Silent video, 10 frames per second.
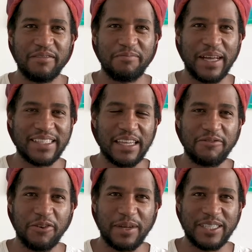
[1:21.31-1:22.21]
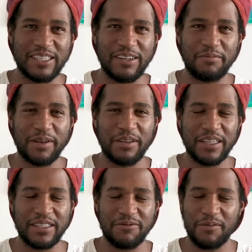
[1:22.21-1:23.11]
passar informação,
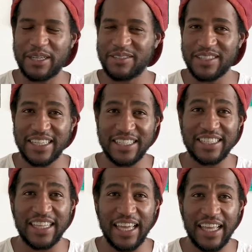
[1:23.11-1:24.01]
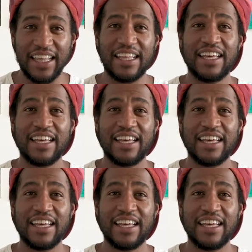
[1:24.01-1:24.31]
as informações que a gente tem